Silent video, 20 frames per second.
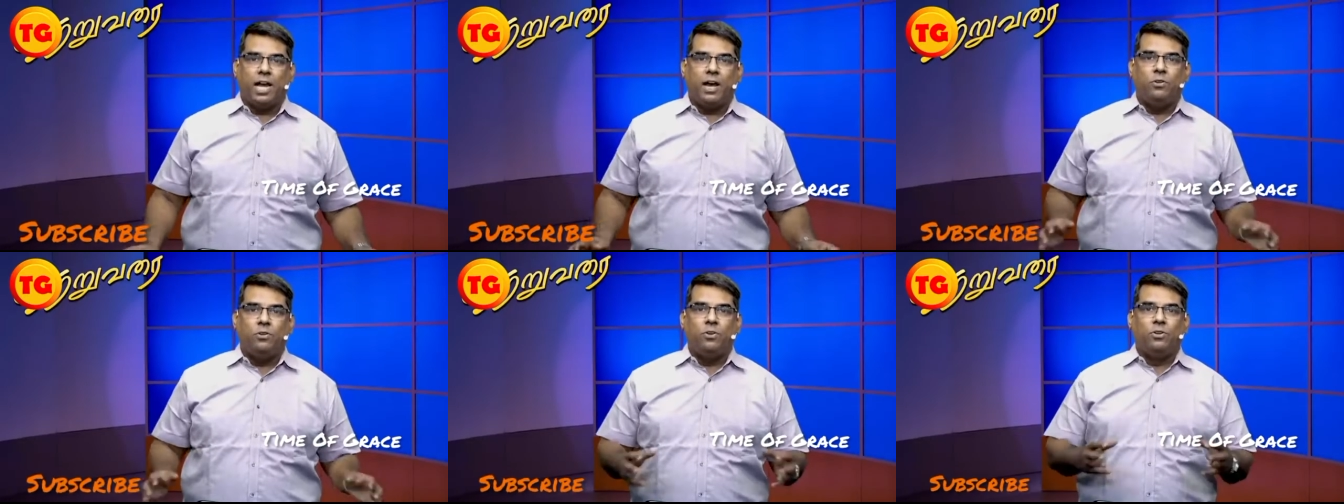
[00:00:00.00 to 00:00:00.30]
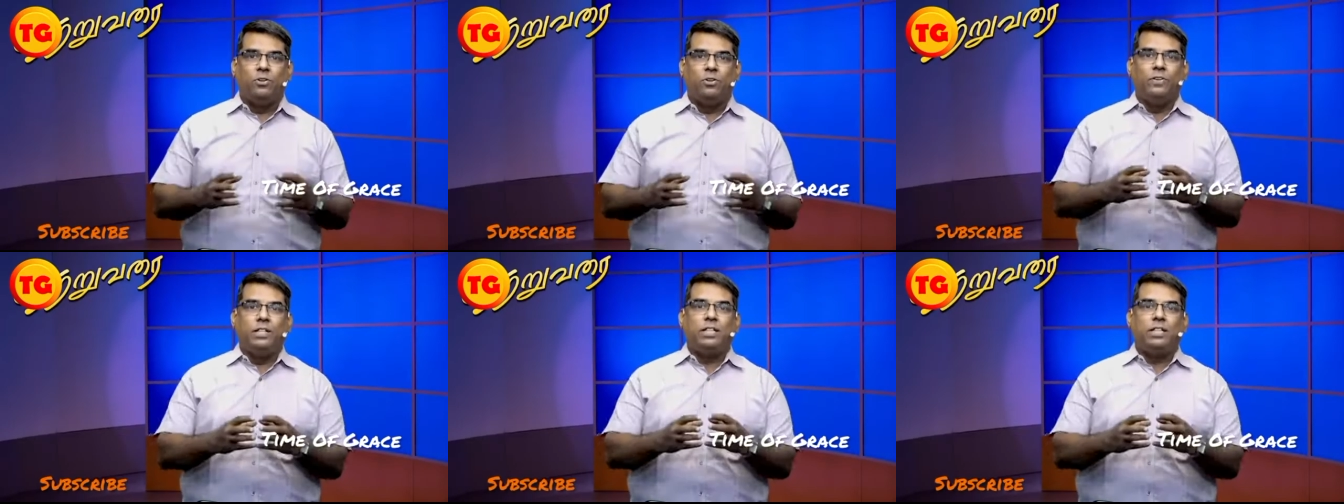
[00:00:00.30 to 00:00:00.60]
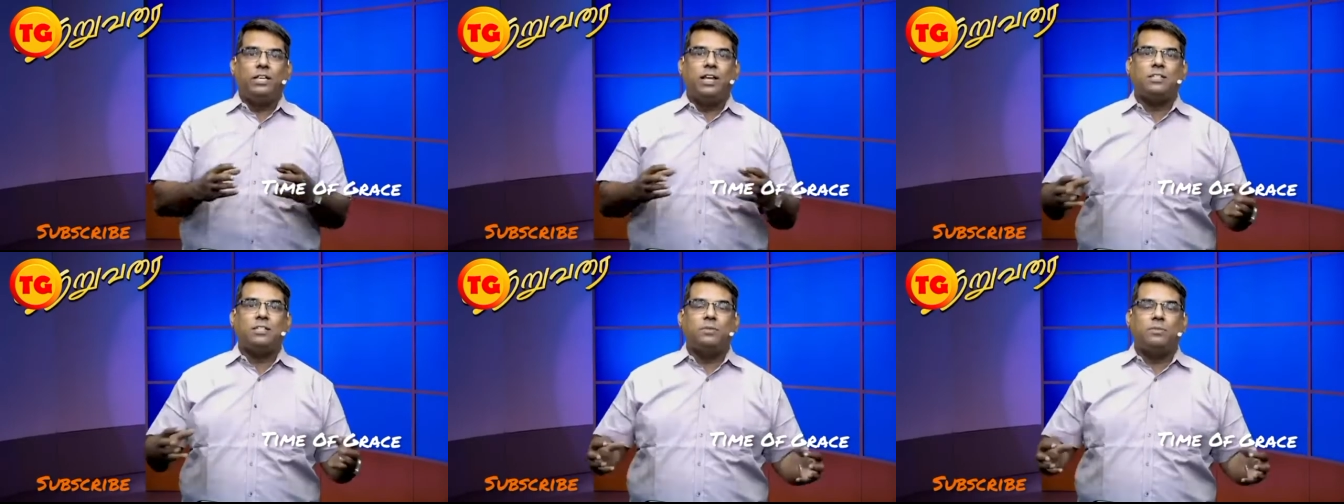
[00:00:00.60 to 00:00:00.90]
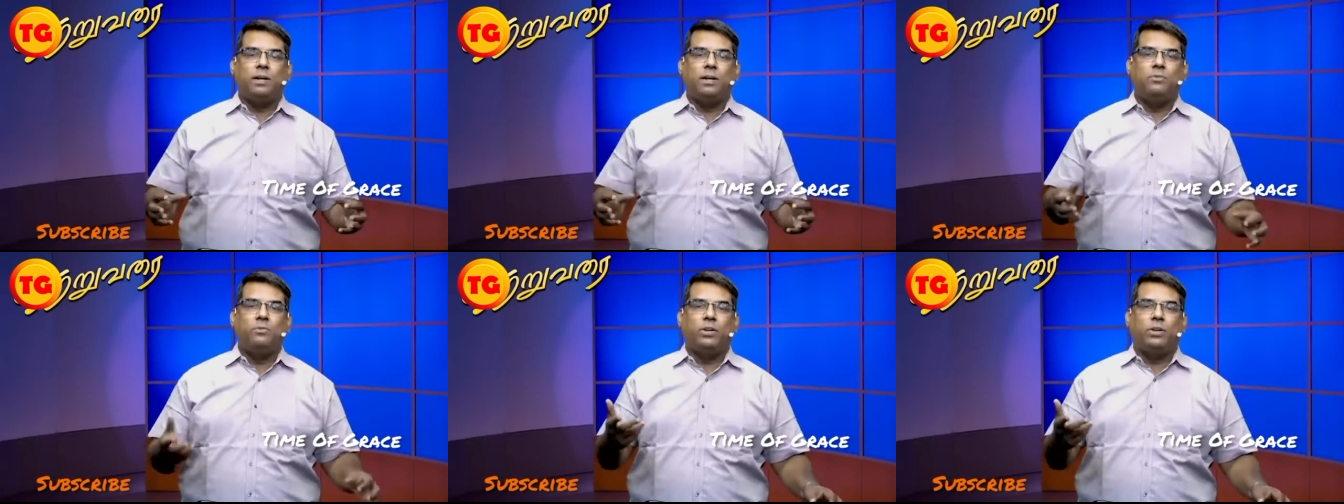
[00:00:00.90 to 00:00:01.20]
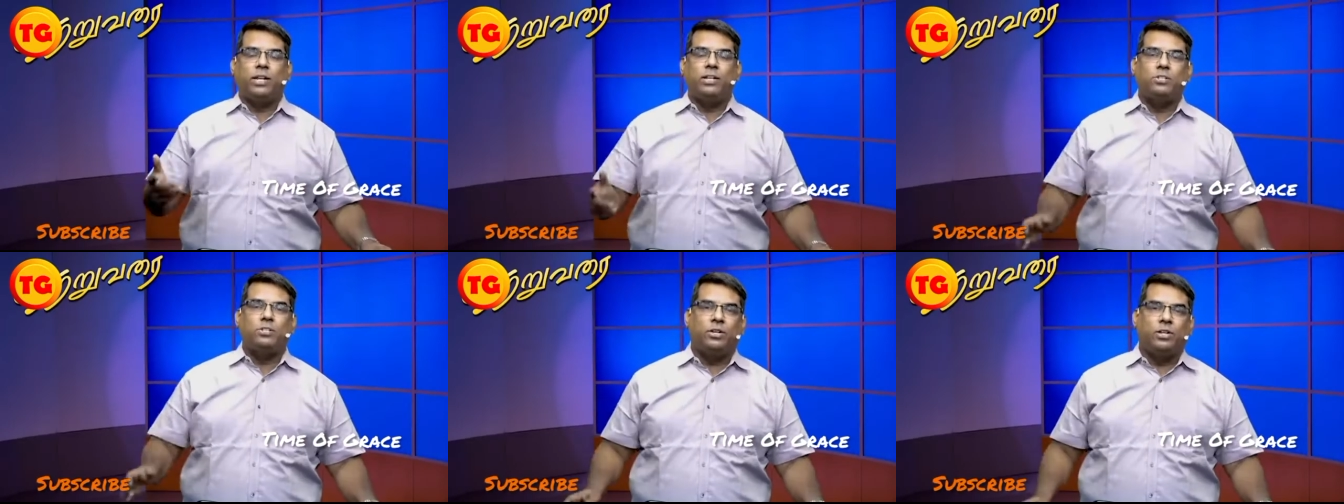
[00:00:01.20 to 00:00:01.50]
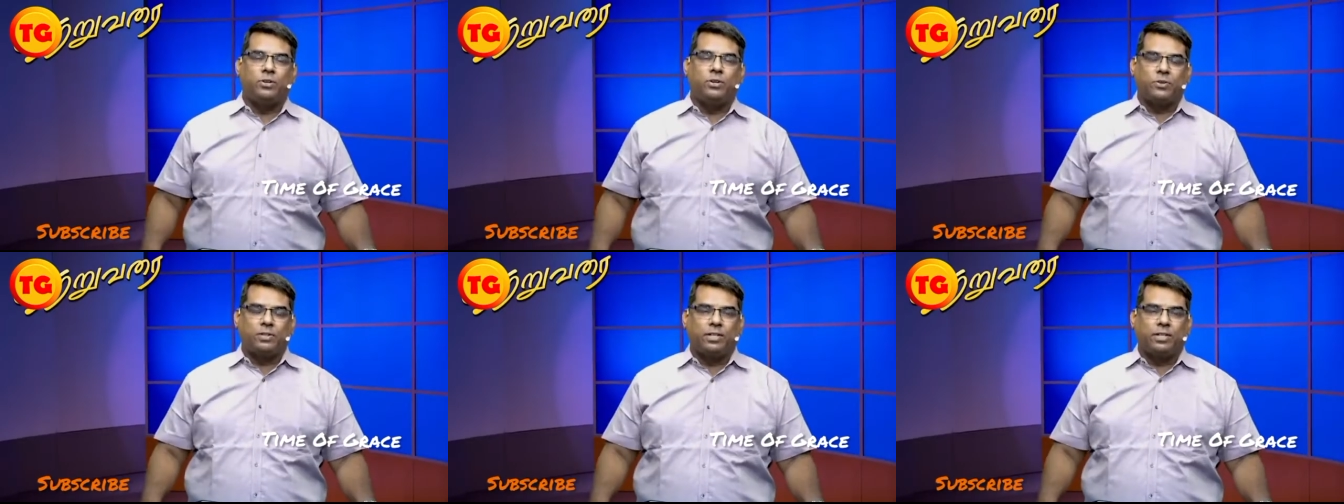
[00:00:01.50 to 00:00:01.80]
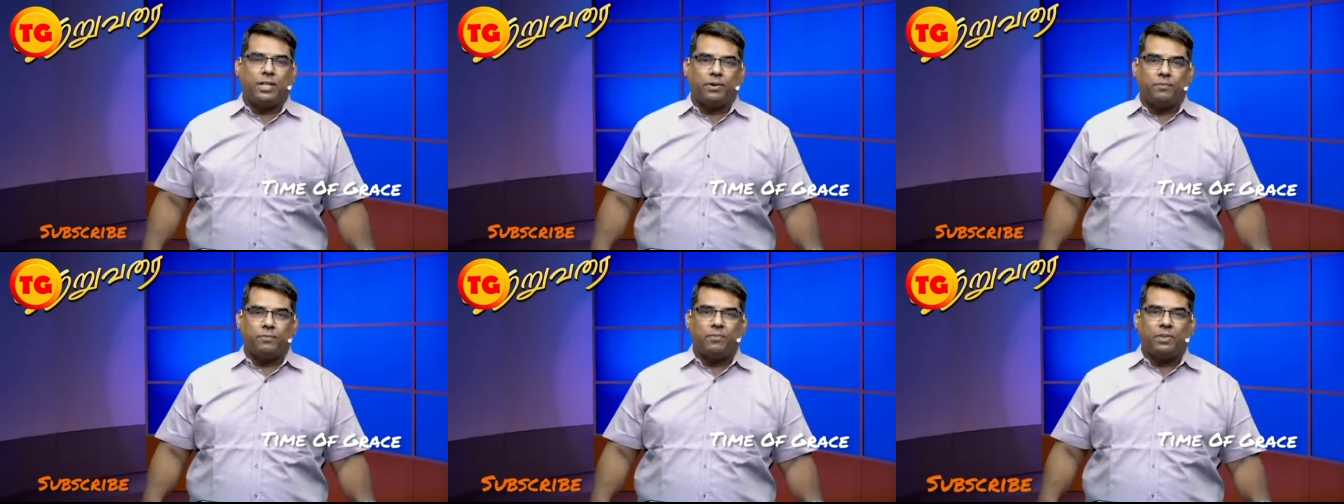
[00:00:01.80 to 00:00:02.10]
அவர் ஒரு வித்தியாசமான முறையை சொல்லிக்
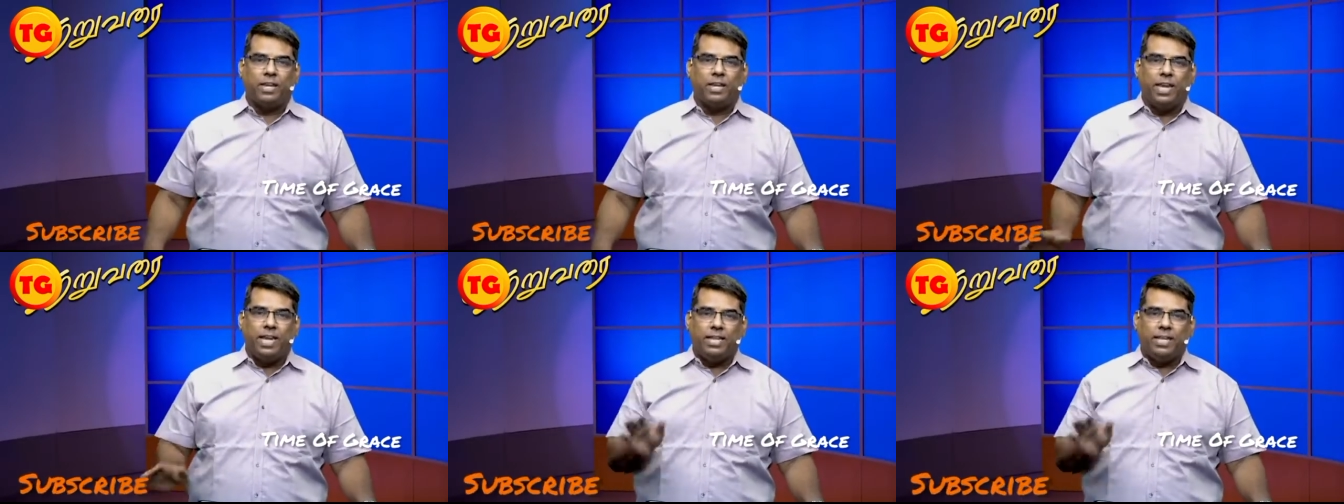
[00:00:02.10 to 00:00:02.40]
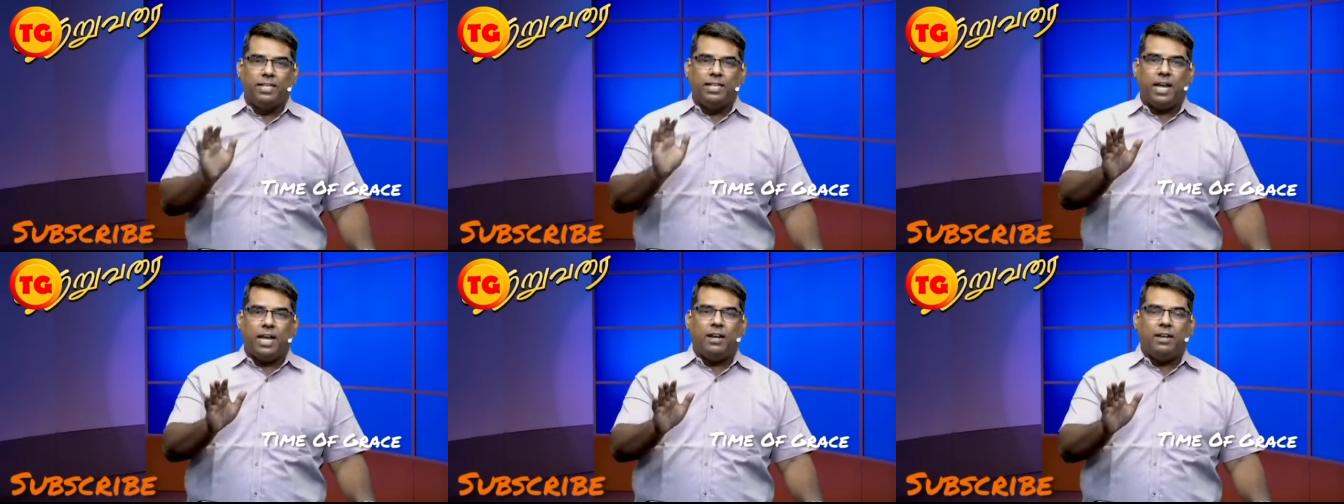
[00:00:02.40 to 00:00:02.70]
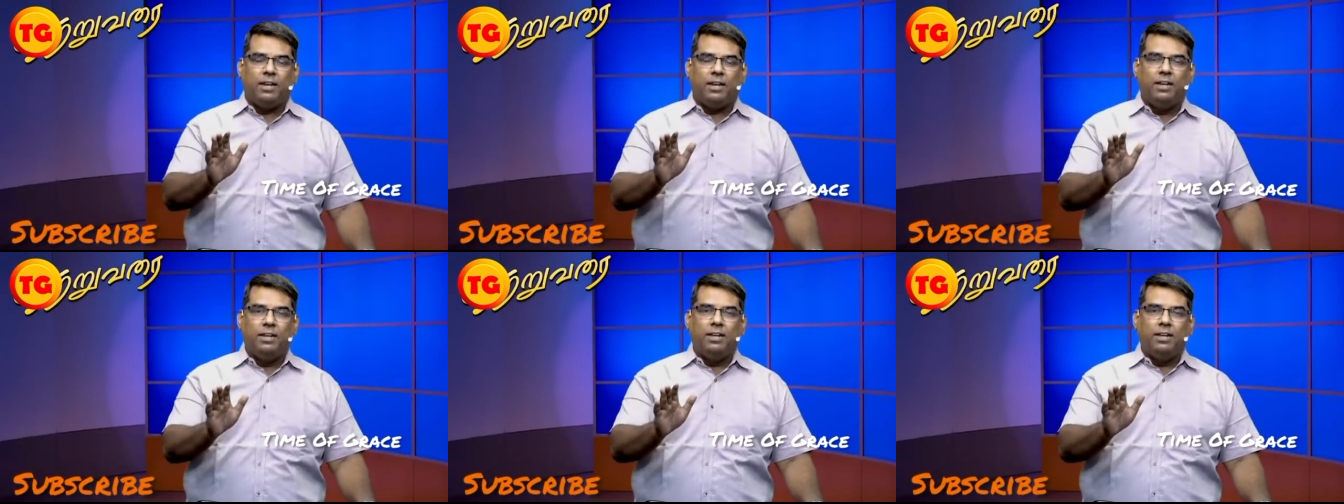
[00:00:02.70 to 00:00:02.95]
கொடுத்தார் இதுதான்